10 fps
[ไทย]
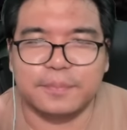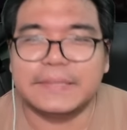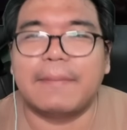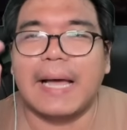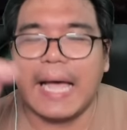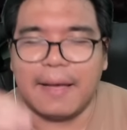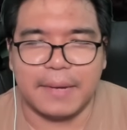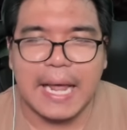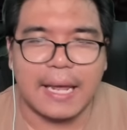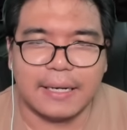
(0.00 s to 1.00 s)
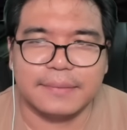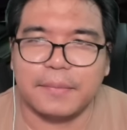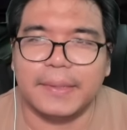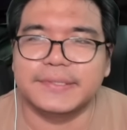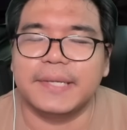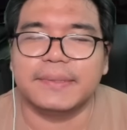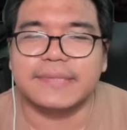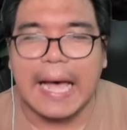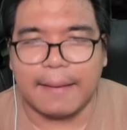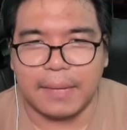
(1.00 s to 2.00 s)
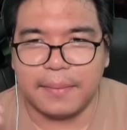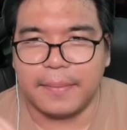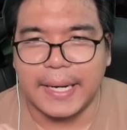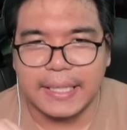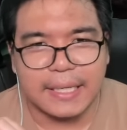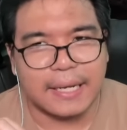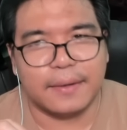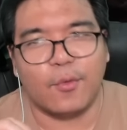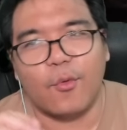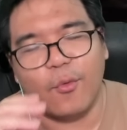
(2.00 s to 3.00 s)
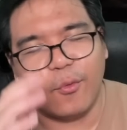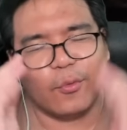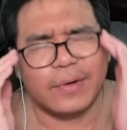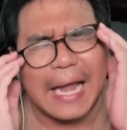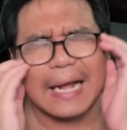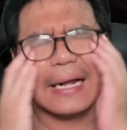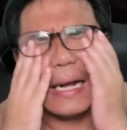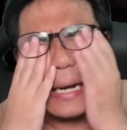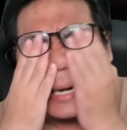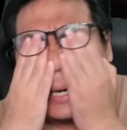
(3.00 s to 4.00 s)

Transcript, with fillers: จำราคาไม่ได้นะประมาณ สี่พันสามร้อย อะไรประมาณนี้นะฮะโอ้โหหนักเกิ